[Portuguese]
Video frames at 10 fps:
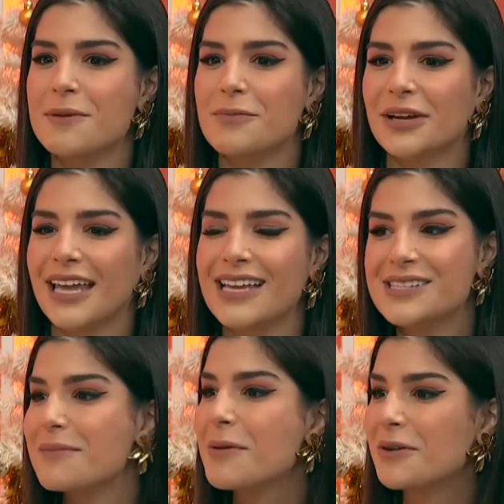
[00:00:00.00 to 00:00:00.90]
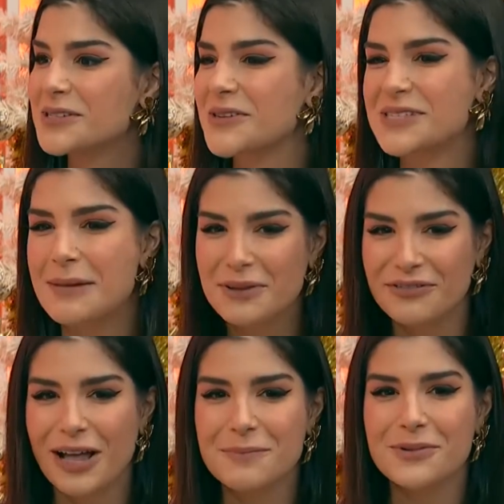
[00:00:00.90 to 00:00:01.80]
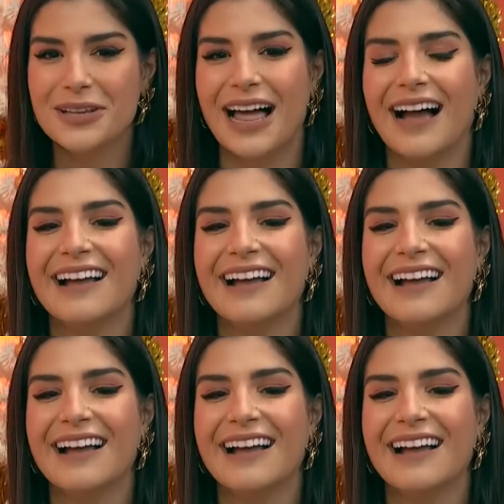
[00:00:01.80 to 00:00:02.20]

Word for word: Porque isso também é uma coisa que eu sempre falo por lá.